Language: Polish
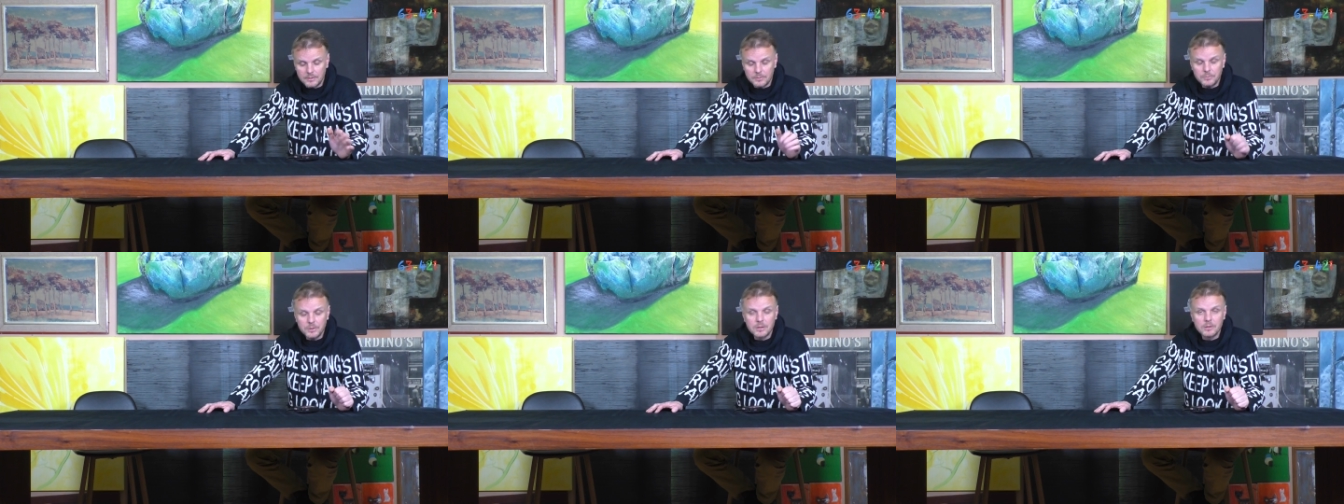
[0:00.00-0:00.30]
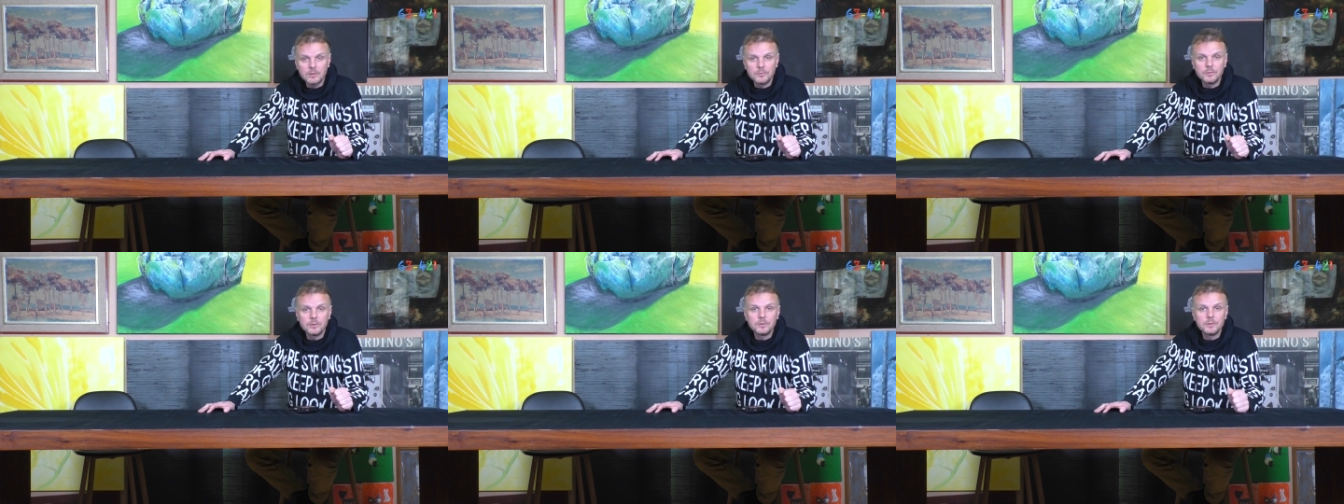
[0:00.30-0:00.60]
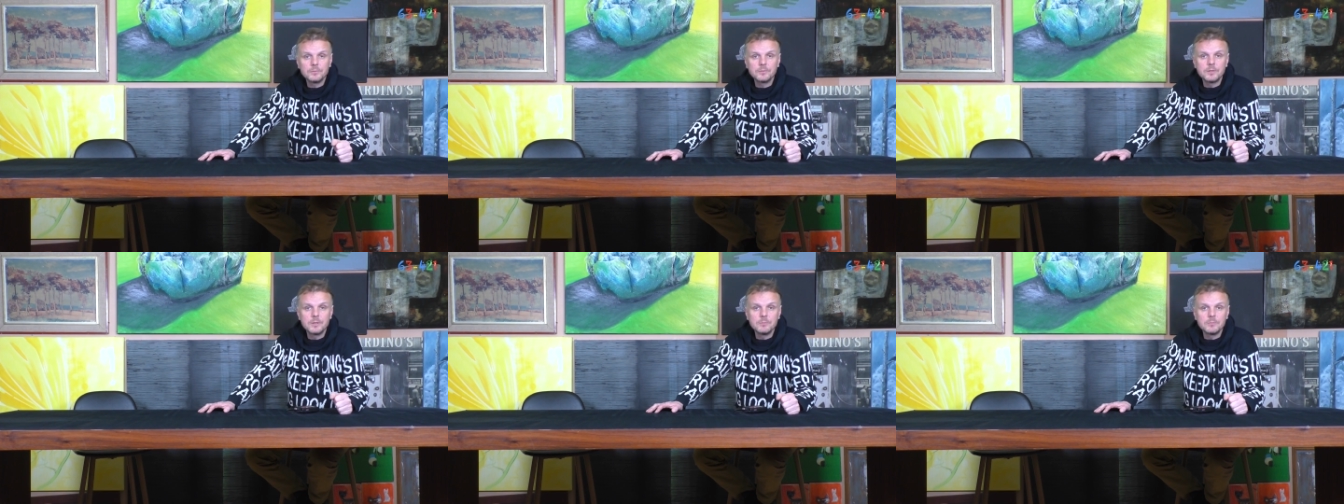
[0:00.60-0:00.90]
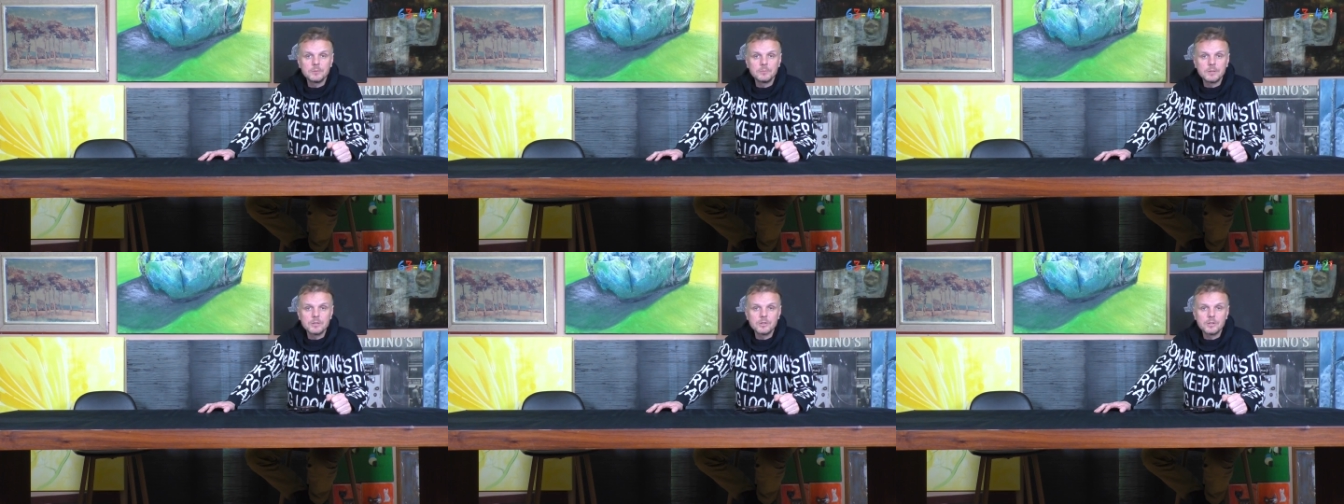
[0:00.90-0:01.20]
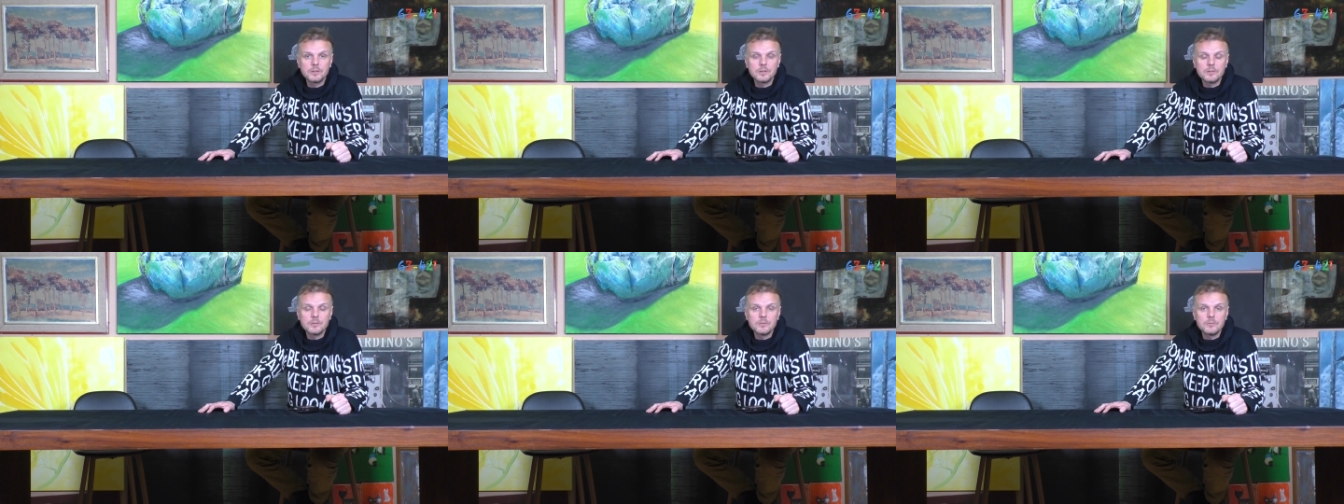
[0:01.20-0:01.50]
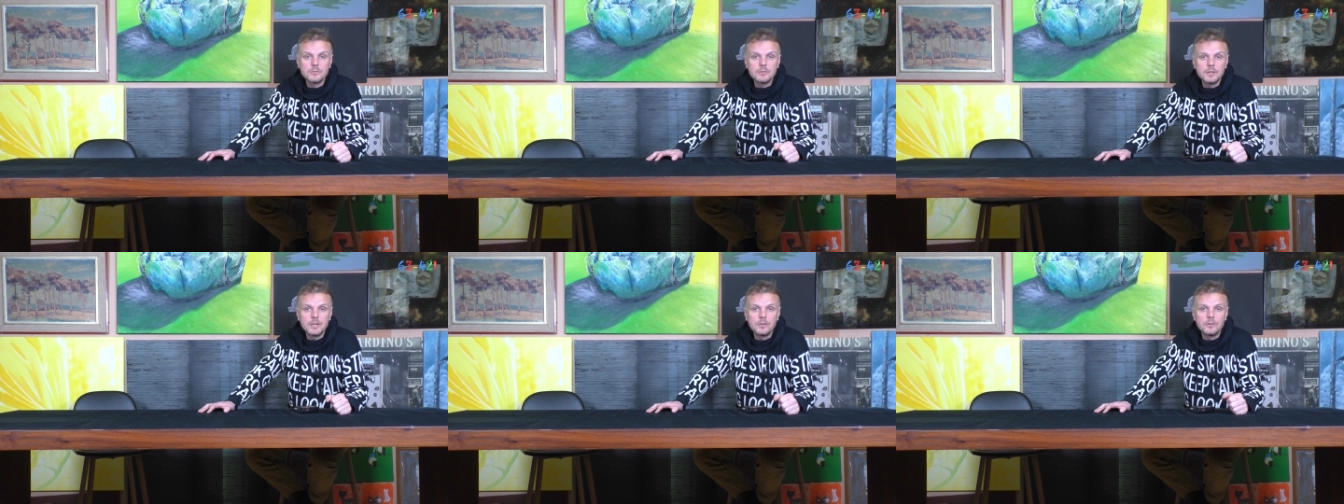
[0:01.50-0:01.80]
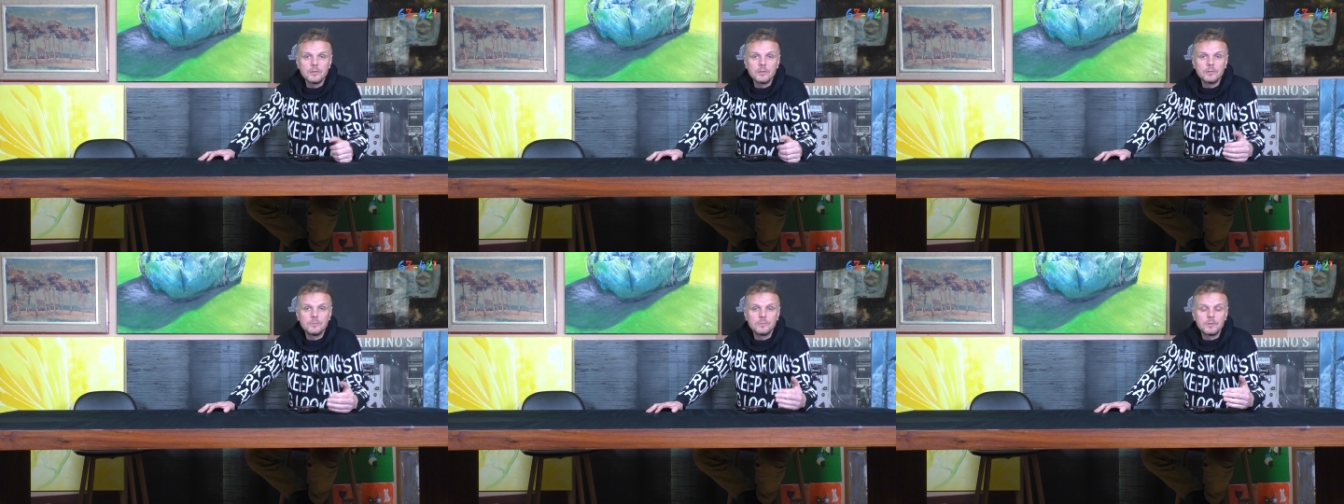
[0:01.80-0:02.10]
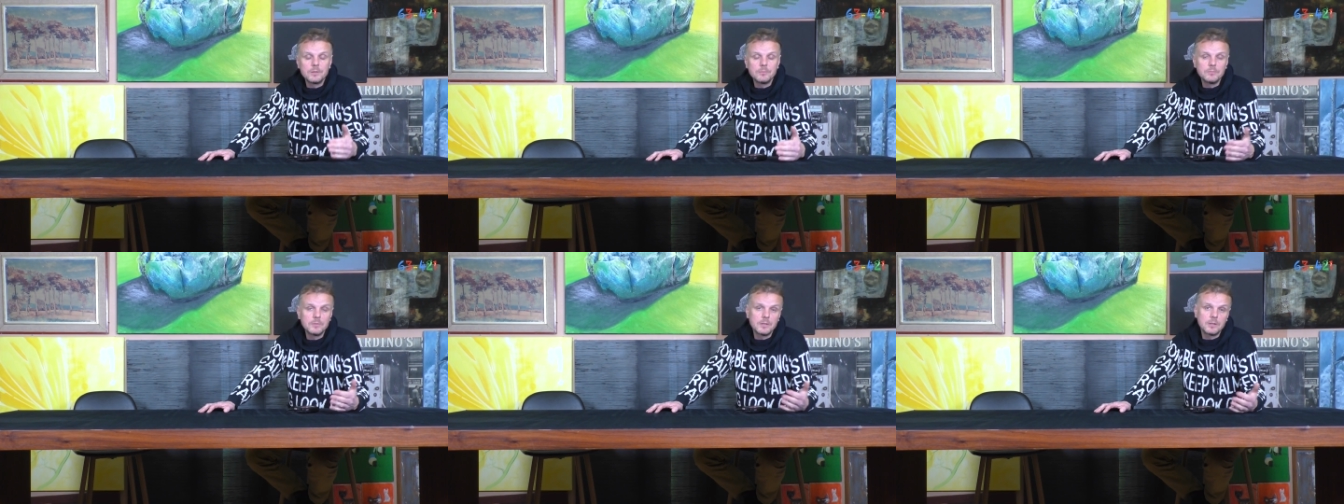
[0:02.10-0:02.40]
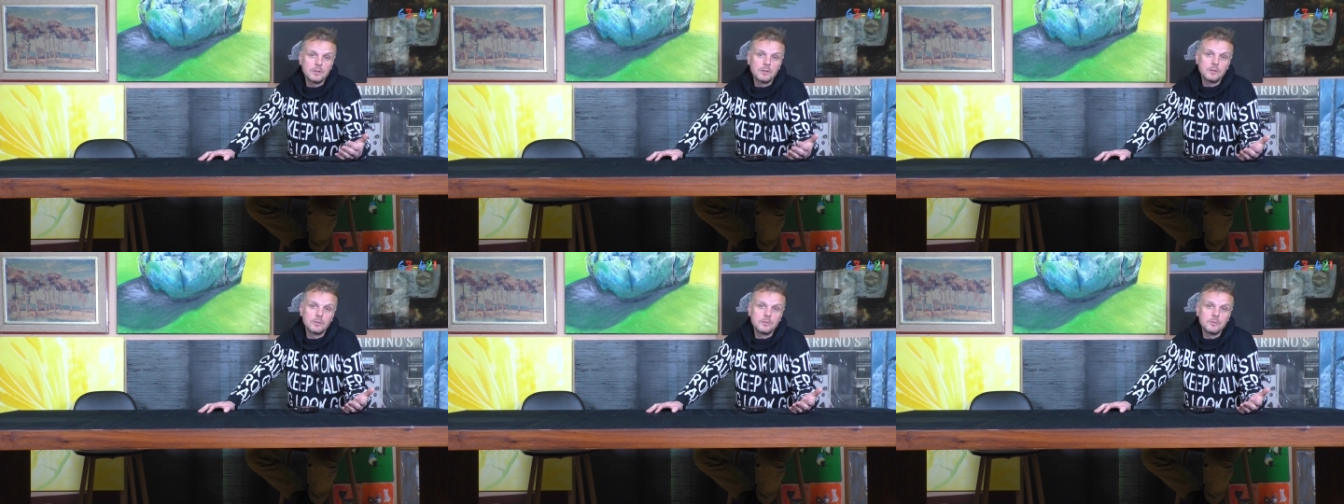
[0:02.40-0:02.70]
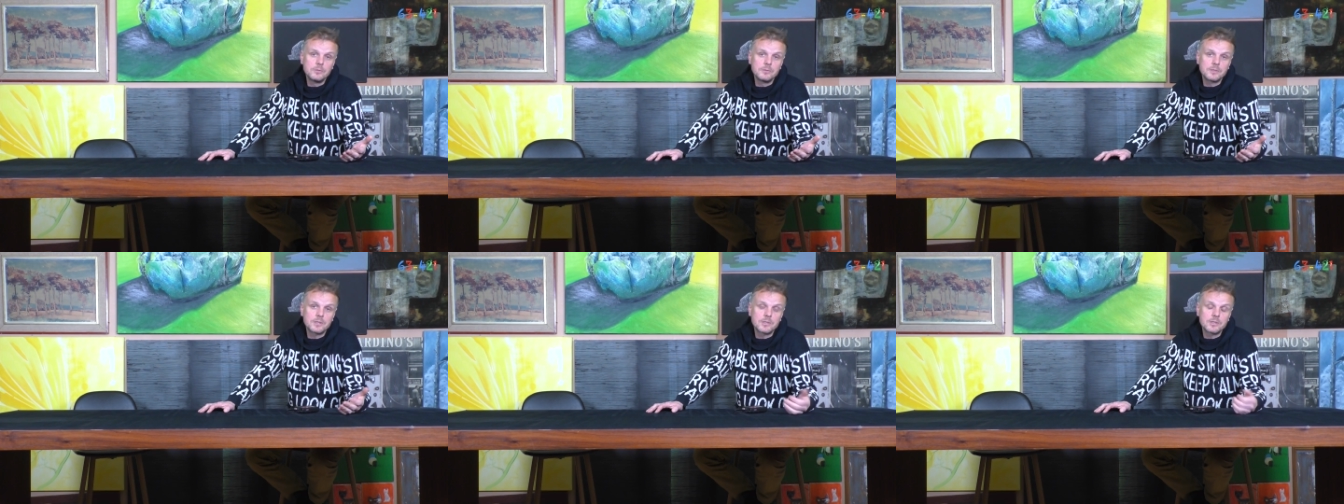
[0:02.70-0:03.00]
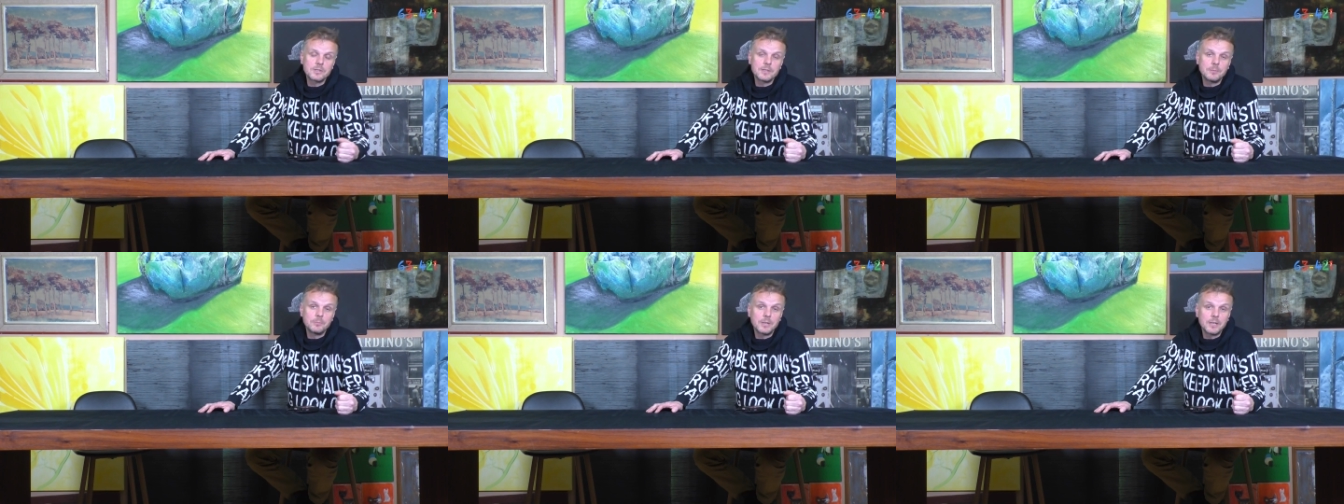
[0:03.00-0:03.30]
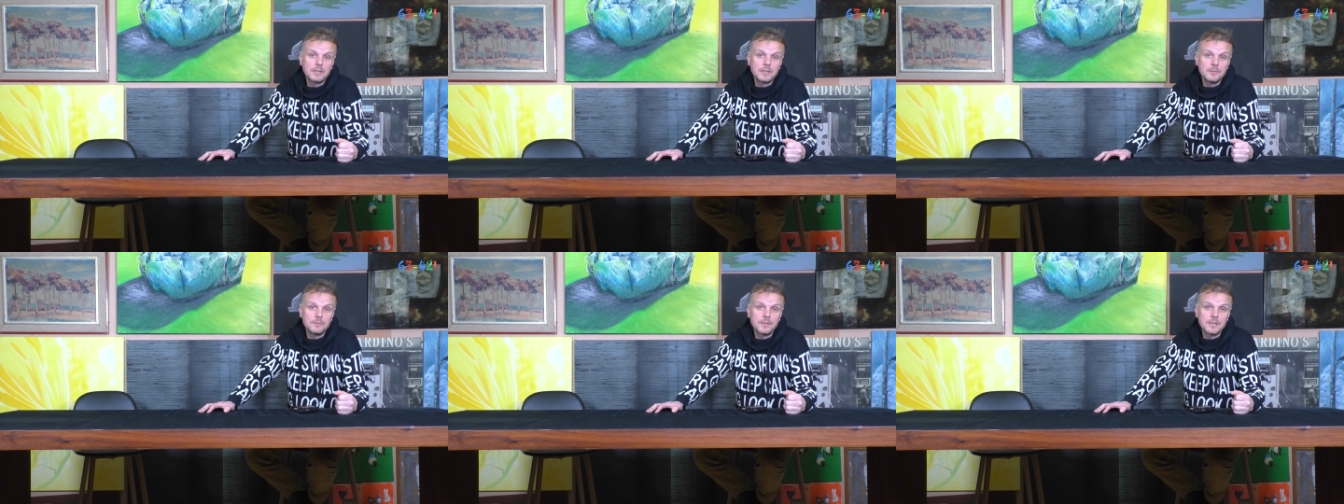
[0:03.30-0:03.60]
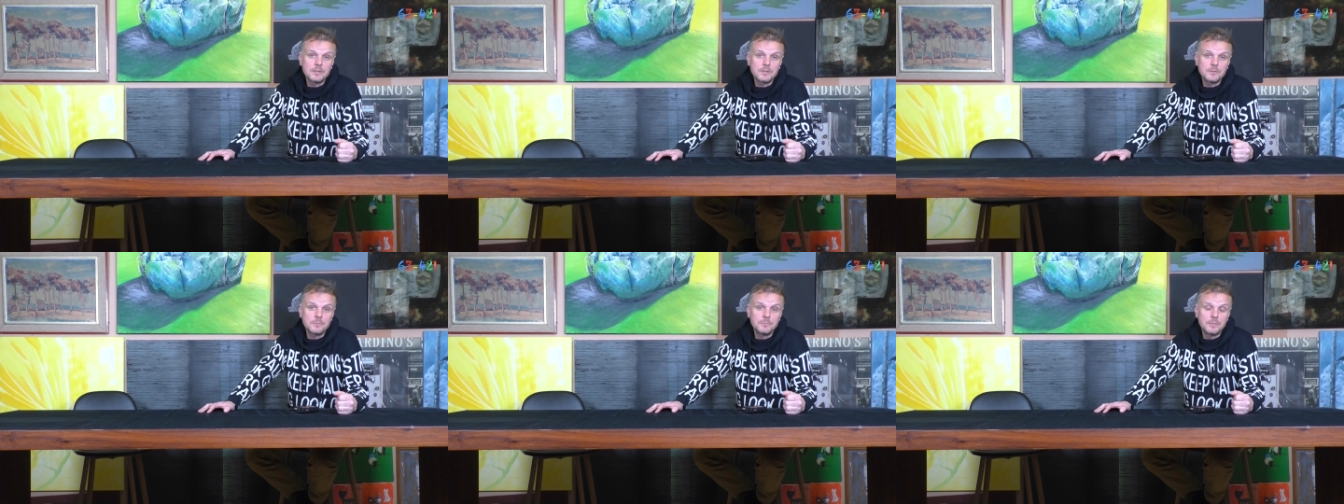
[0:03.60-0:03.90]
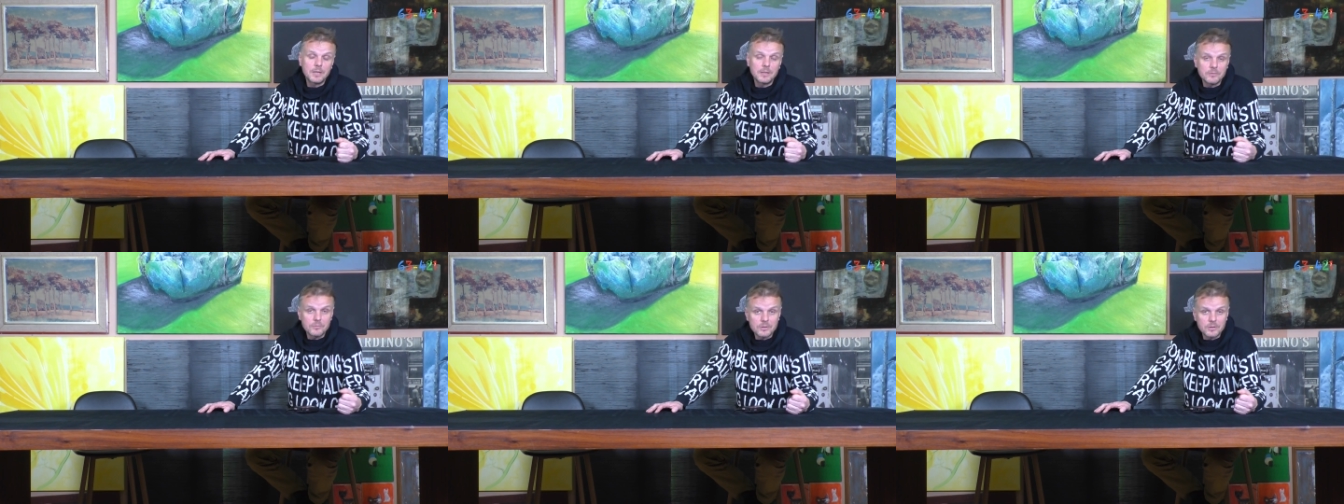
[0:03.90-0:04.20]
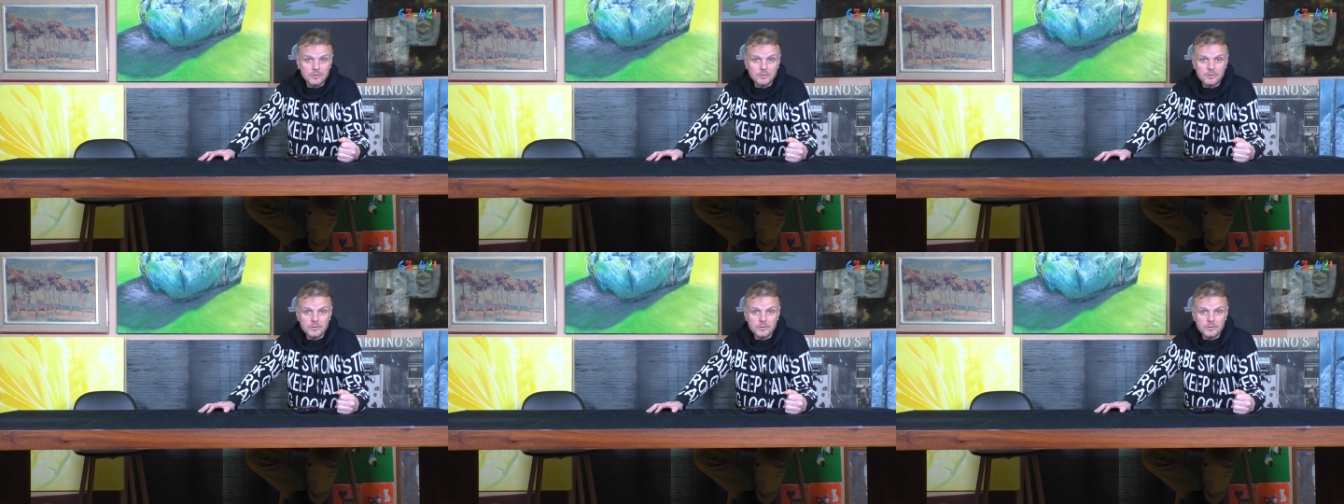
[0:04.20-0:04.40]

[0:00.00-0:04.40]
mikrofony w tym momencie testuję. No i w tym tygodniu zaczynamy zaczynam nagrywać pierwsze